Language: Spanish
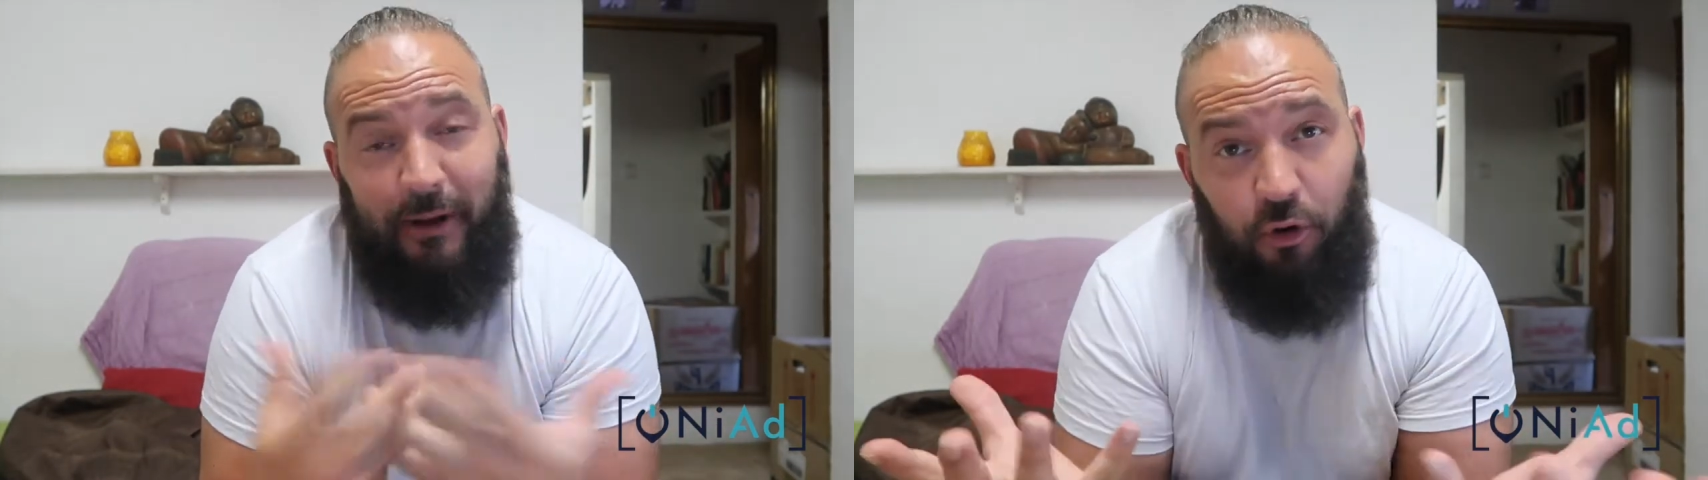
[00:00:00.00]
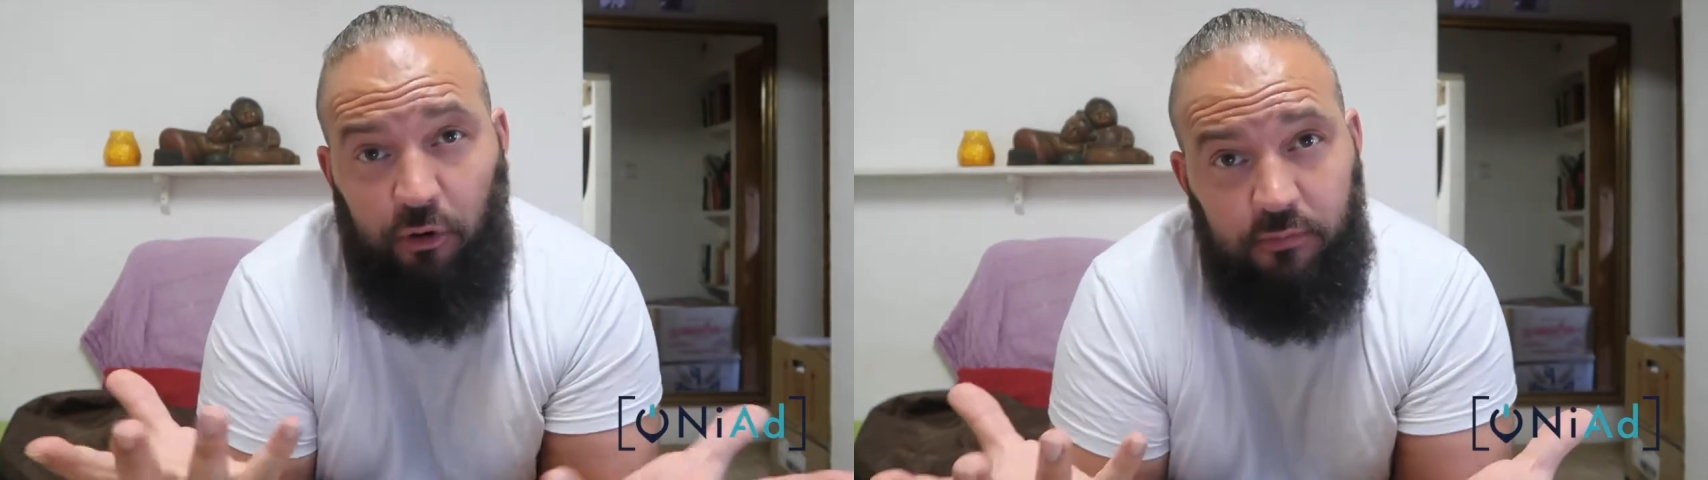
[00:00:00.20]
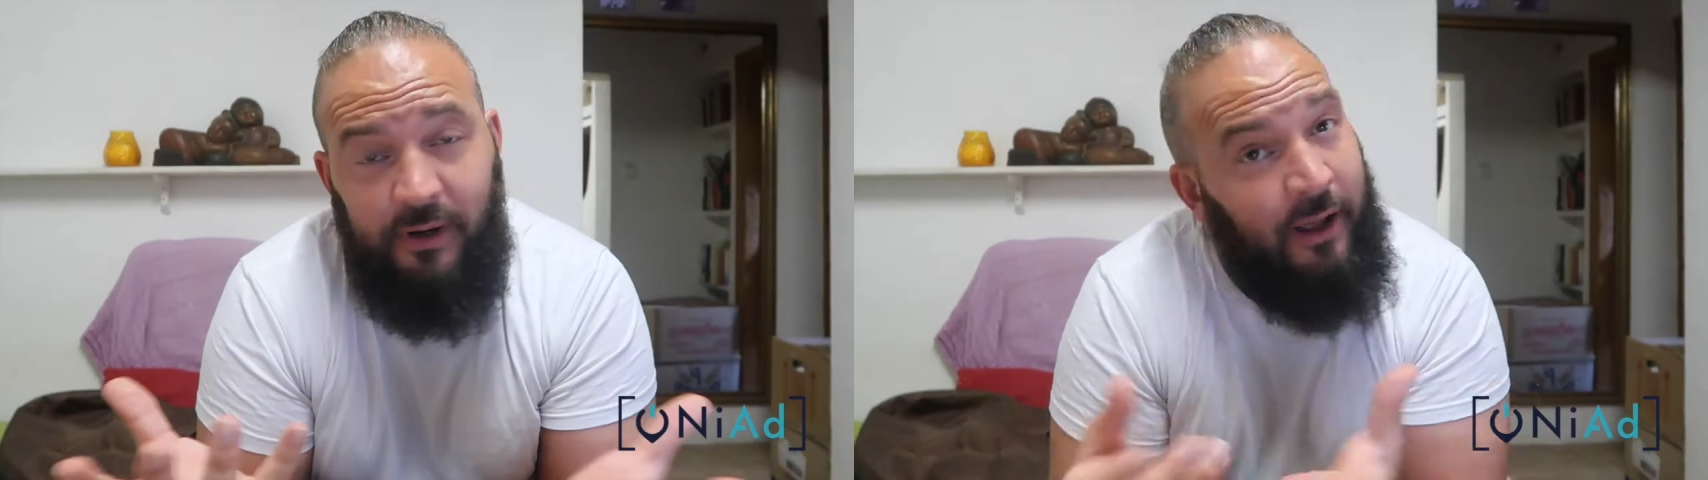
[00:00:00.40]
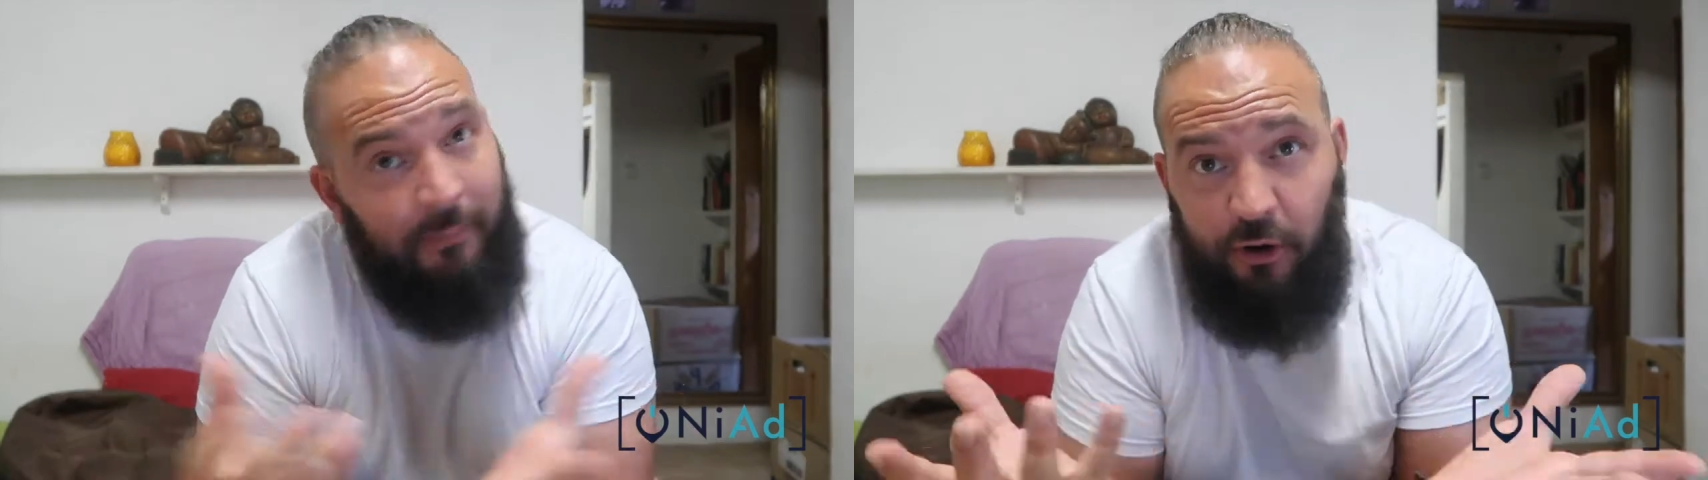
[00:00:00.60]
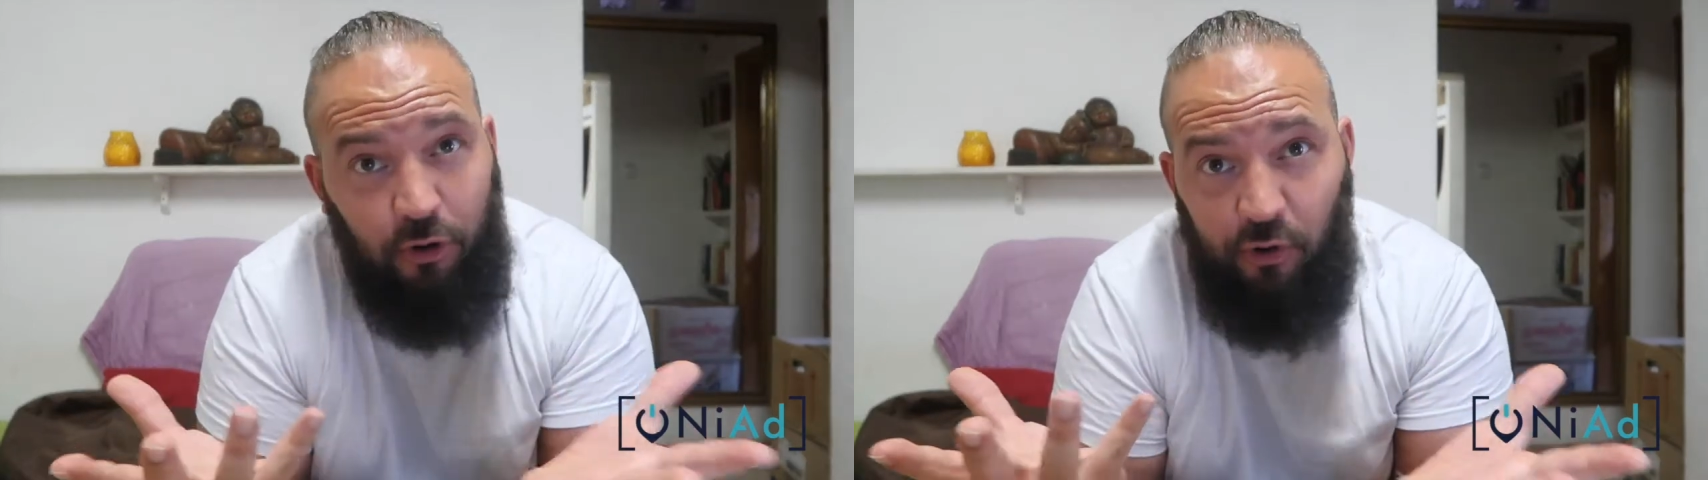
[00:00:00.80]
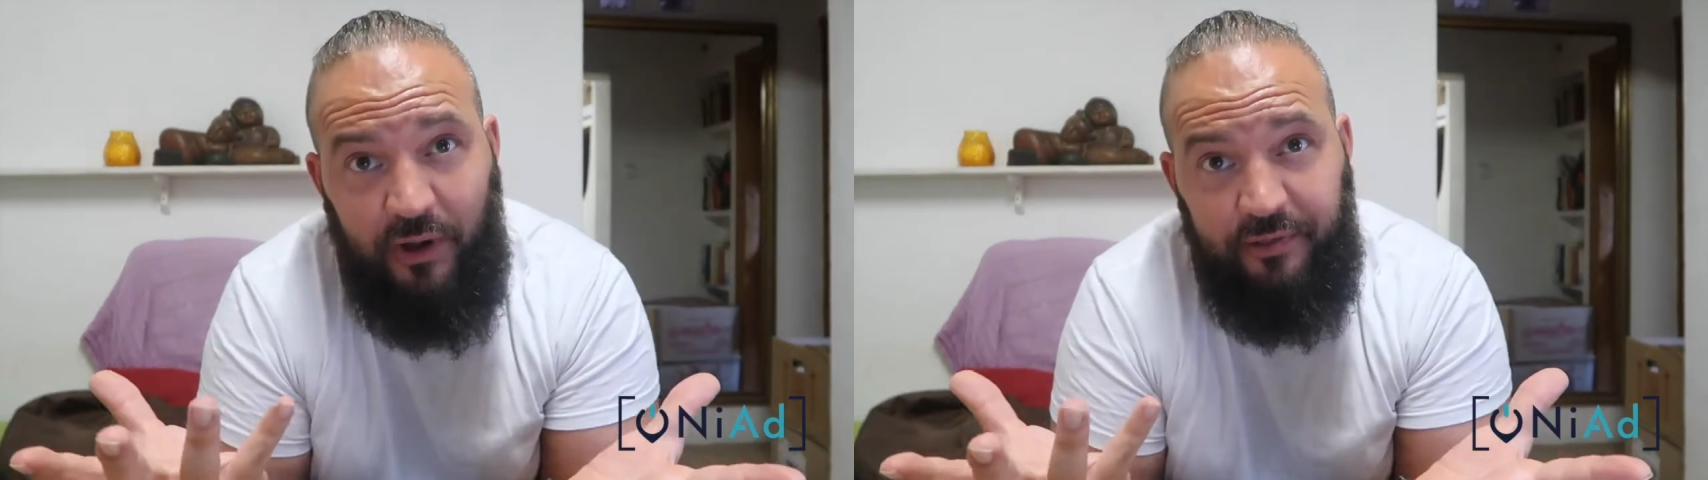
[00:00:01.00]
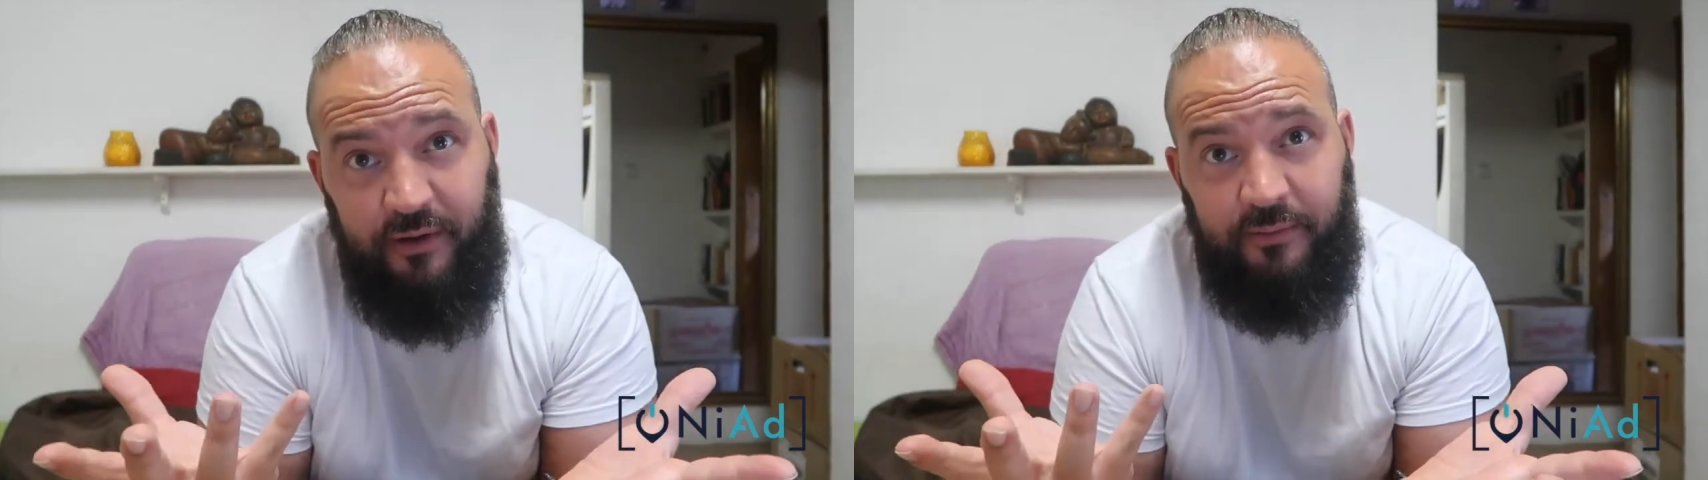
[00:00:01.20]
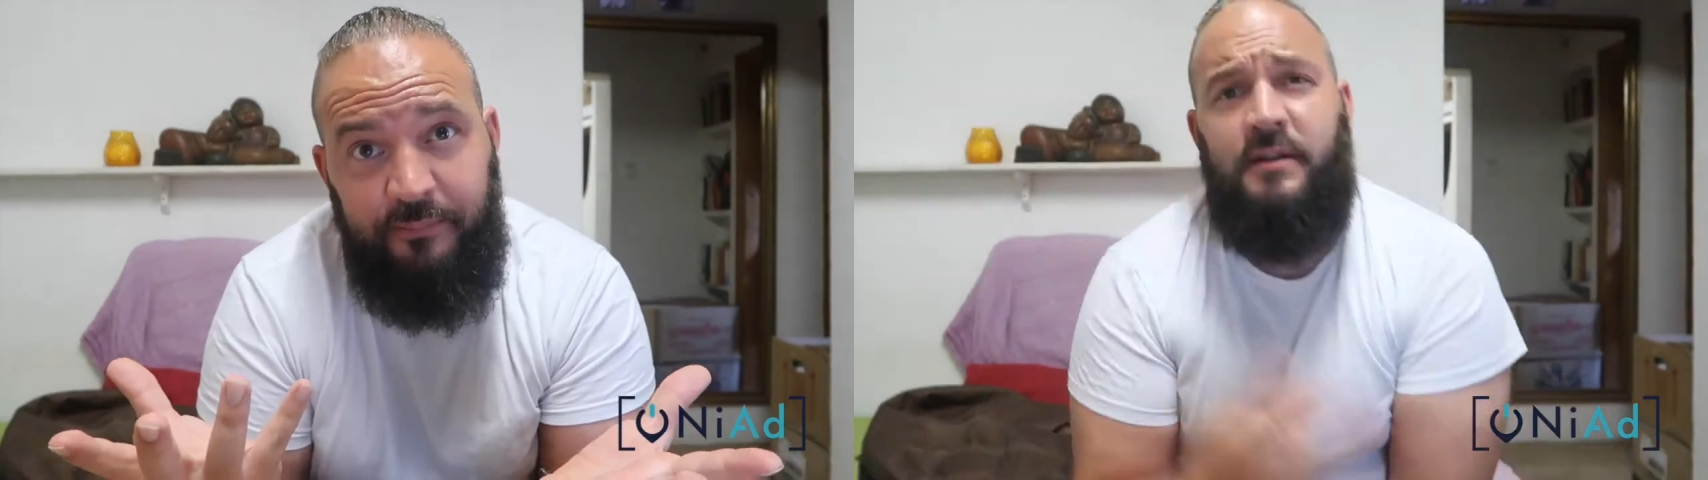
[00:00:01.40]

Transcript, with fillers: mejor, el que mejor lo hace.